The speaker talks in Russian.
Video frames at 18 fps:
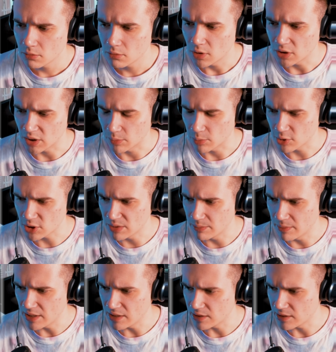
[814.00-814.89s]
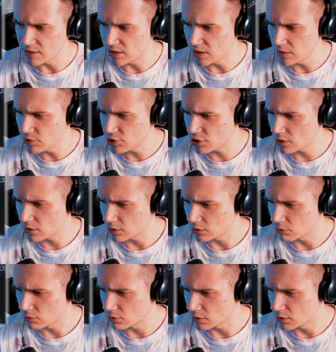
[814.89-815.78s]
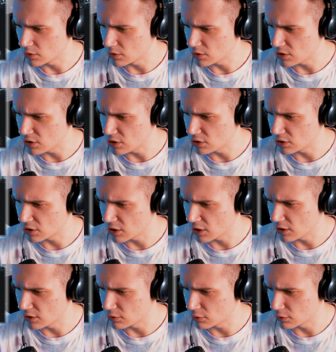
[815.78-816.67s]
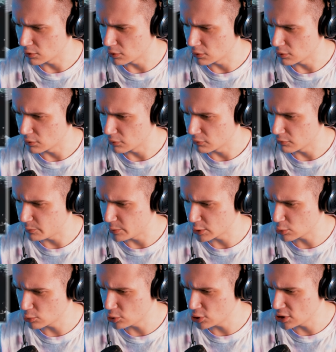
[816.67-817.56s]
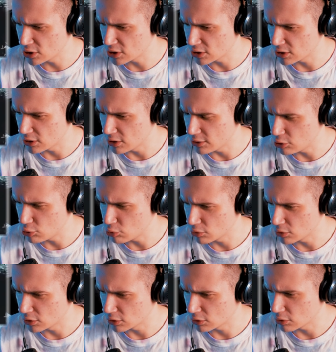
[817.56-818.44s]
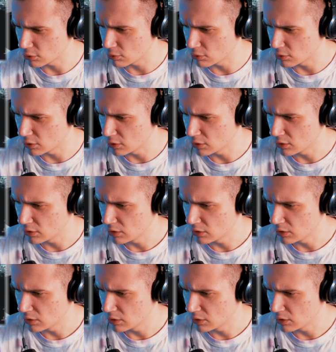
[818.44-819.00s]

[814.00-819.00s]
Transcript: Это просто маленькая девочка, которая сидит, играет э, в песочнице или что это такое?